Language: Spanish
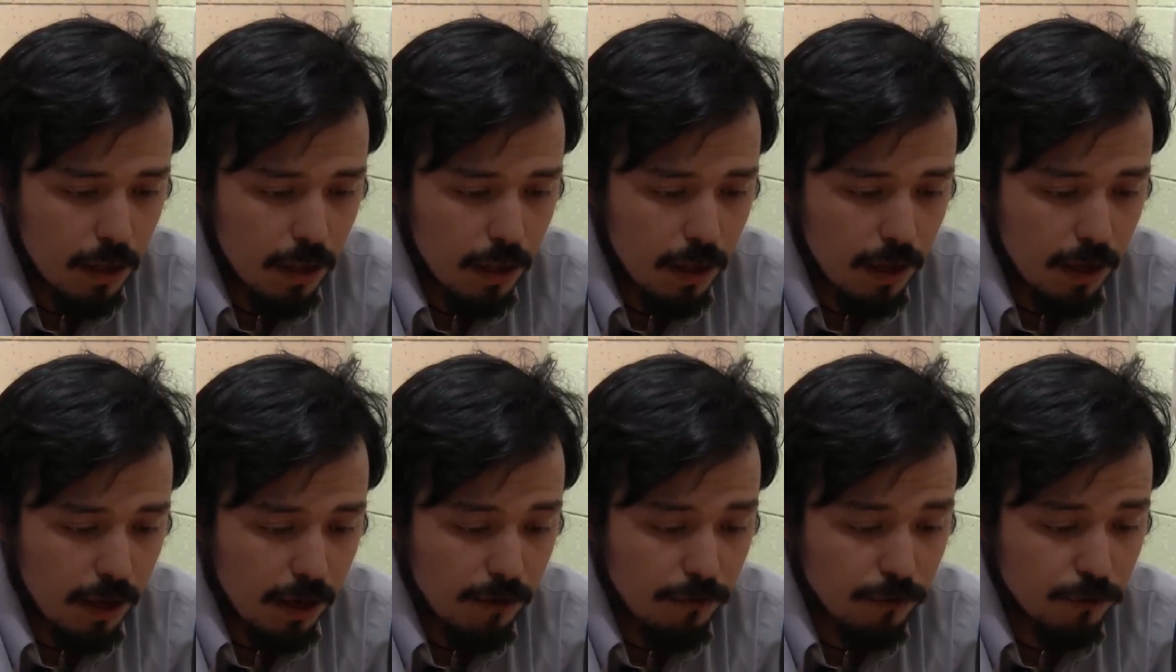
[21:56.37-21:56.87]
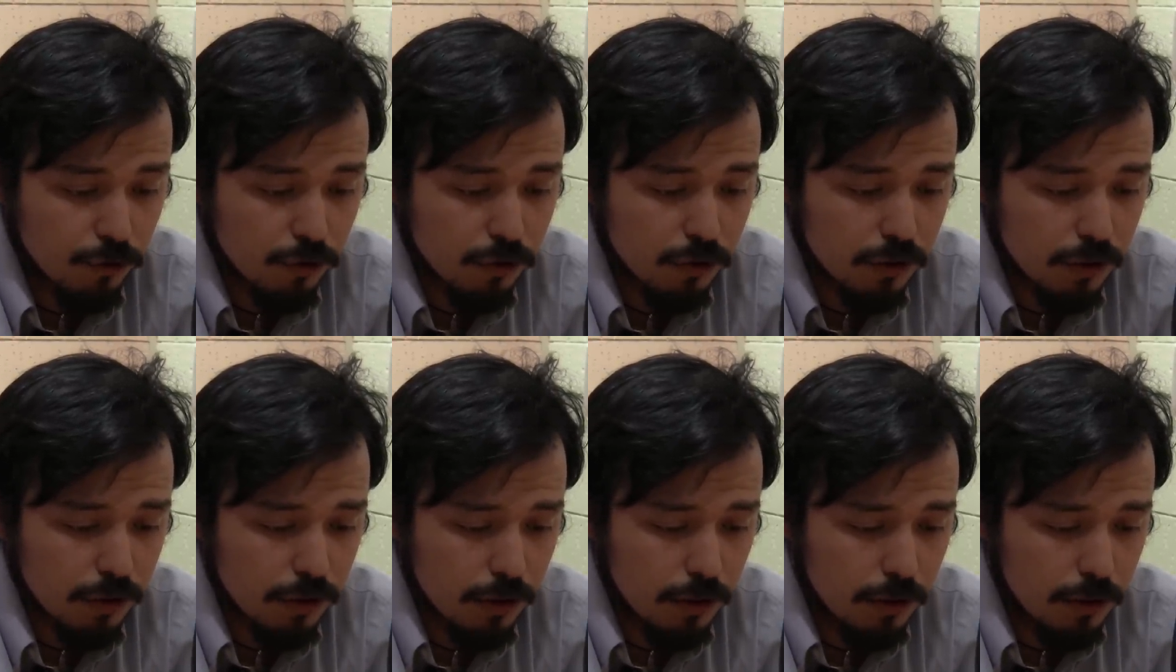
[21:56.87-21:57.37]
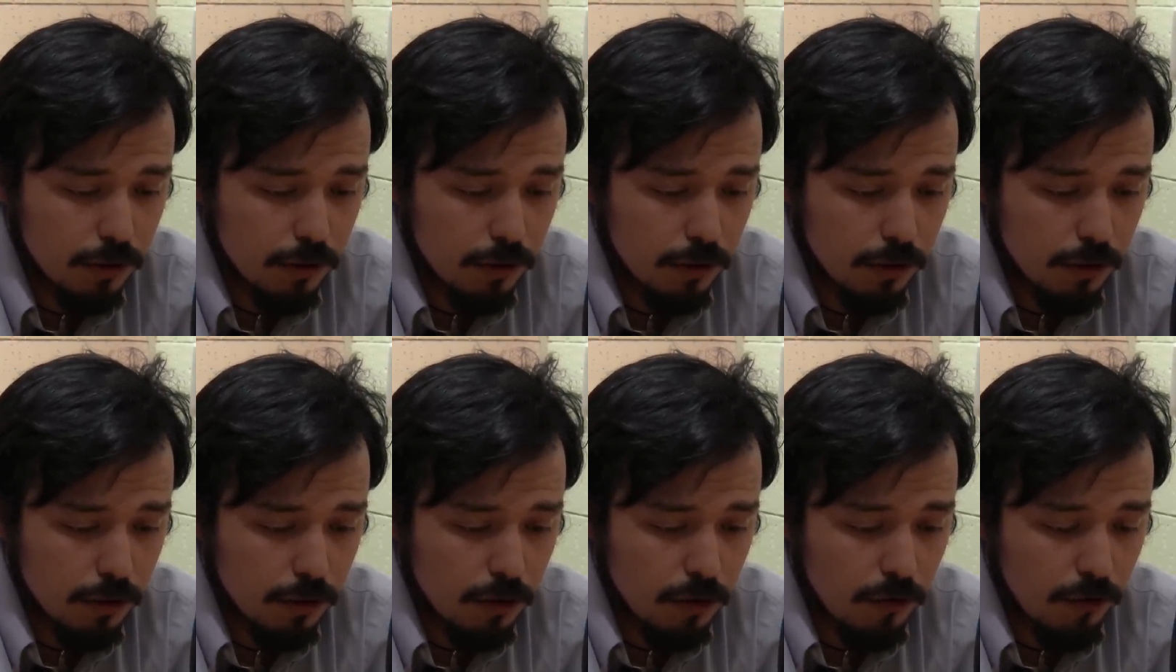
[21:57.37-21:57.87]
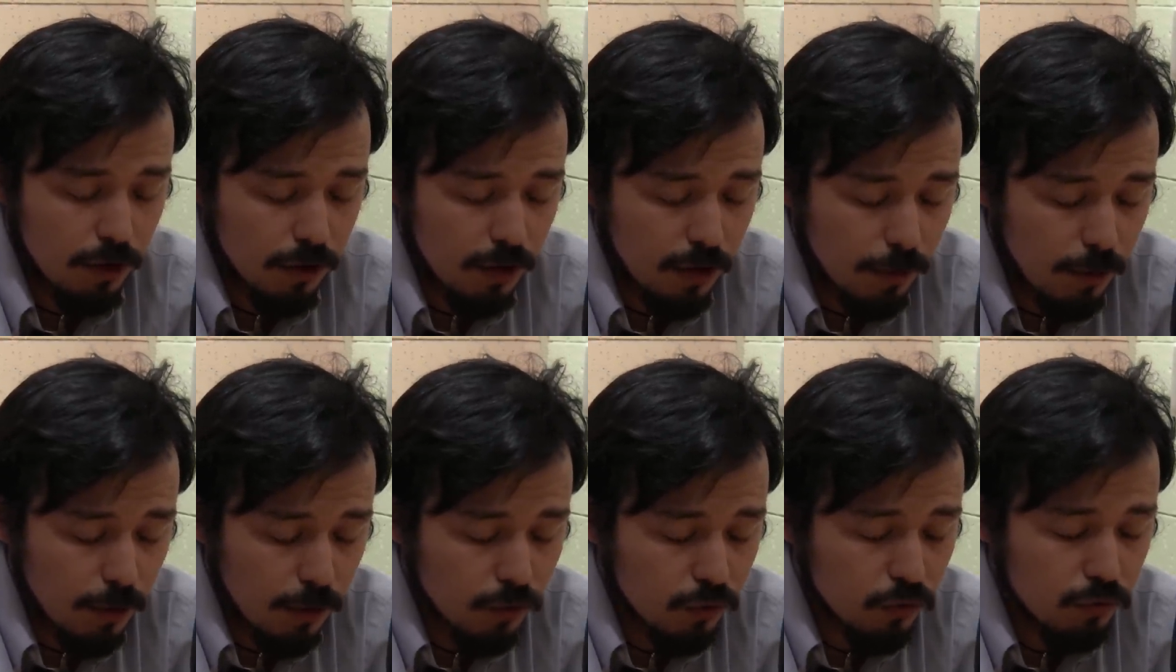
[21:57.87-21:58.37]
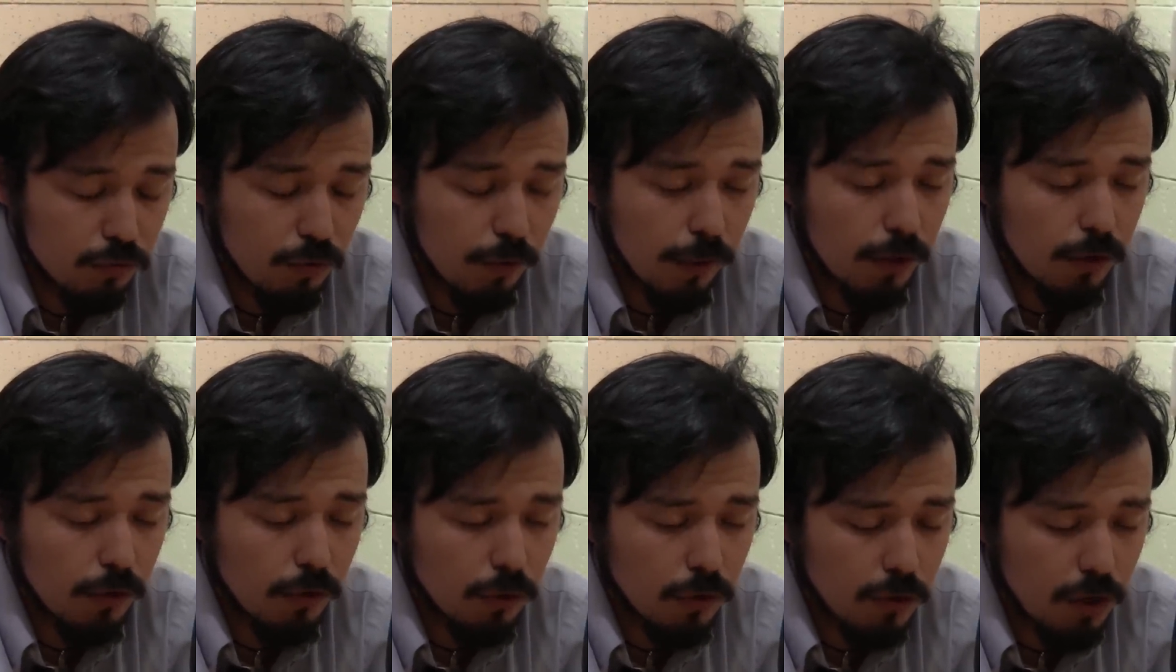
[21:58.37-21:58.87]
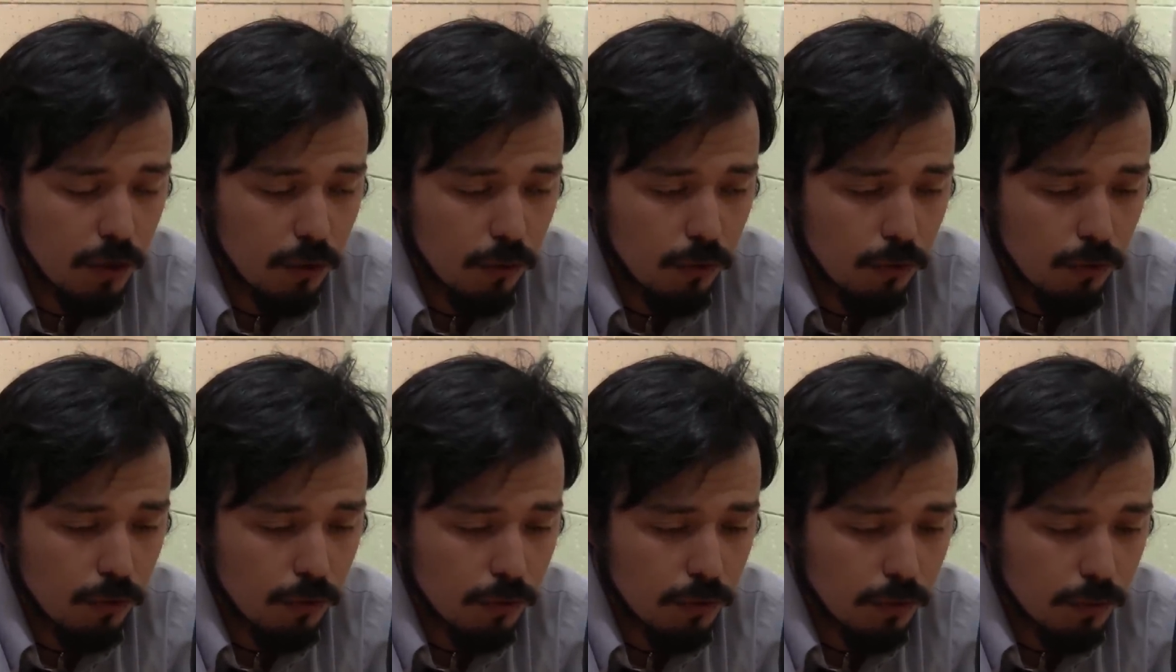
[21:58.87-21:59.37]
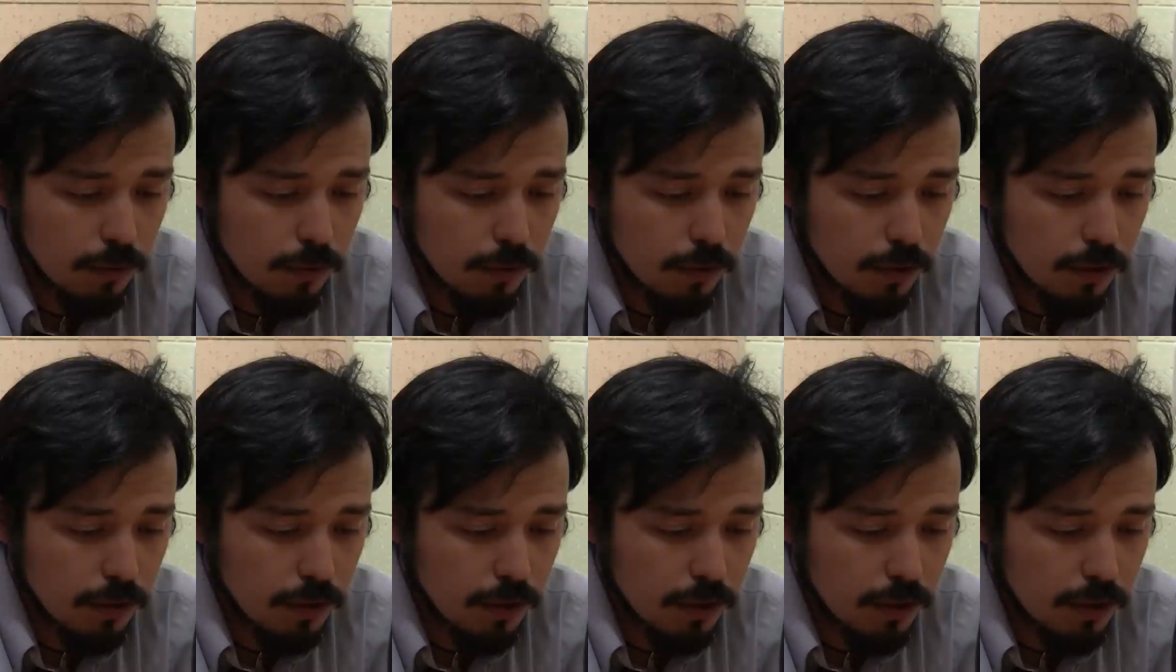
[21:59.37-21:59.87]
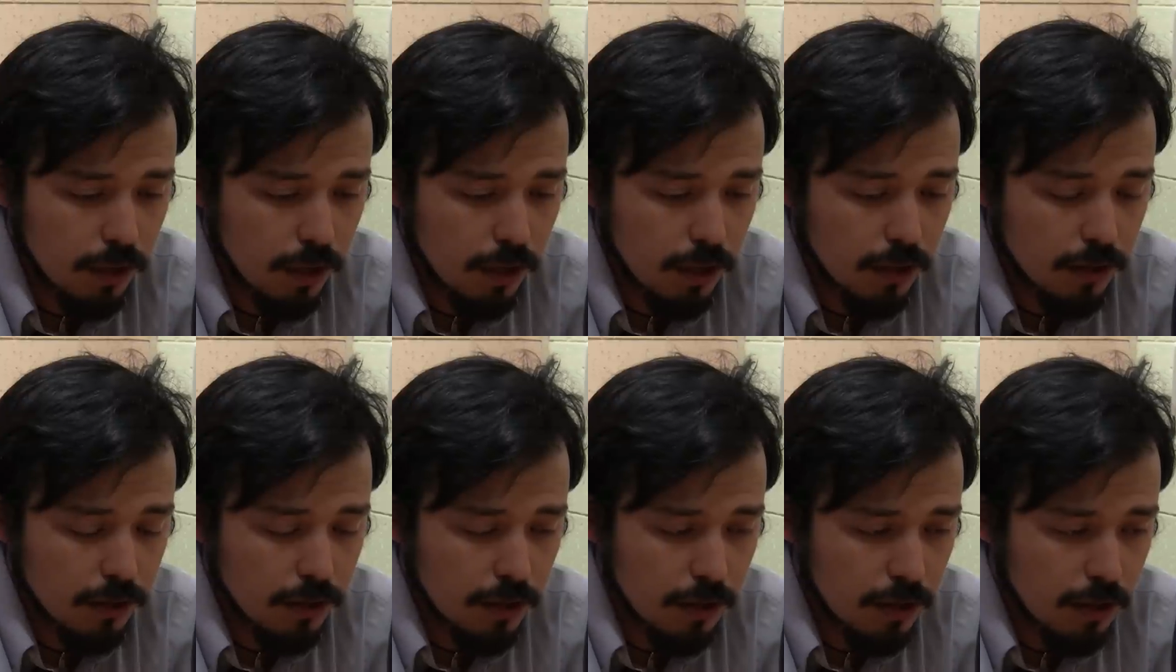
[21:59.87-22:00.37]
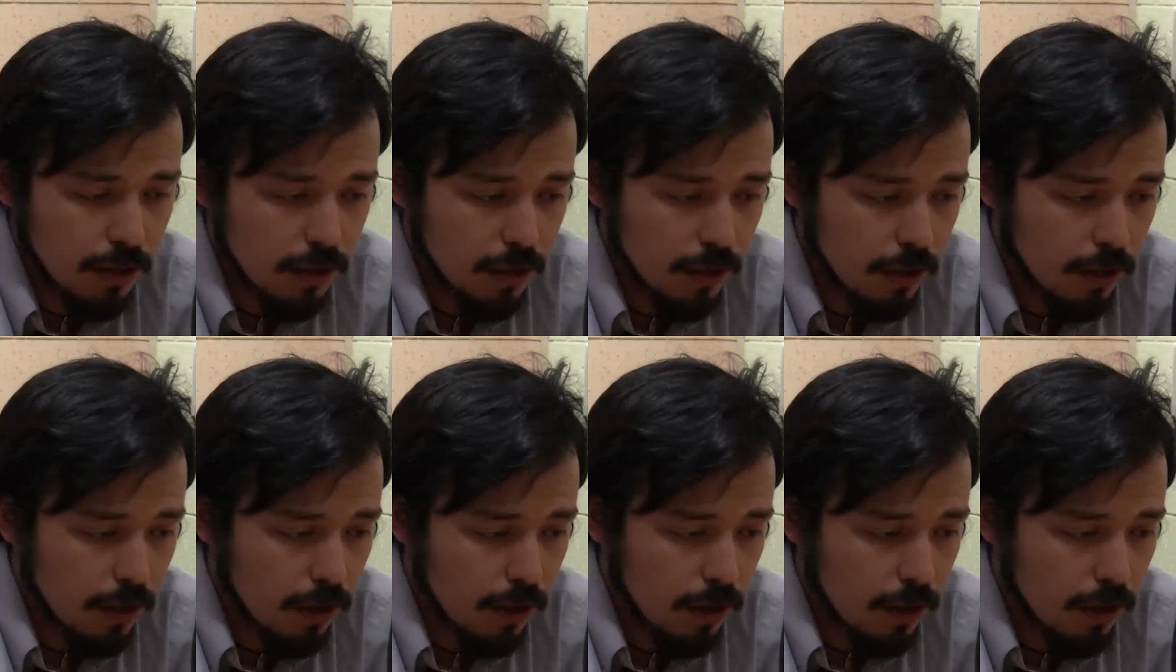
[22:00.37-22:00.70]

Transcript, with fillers: a reforzar, y, lo hablé también en su momento con algunos dirigentes,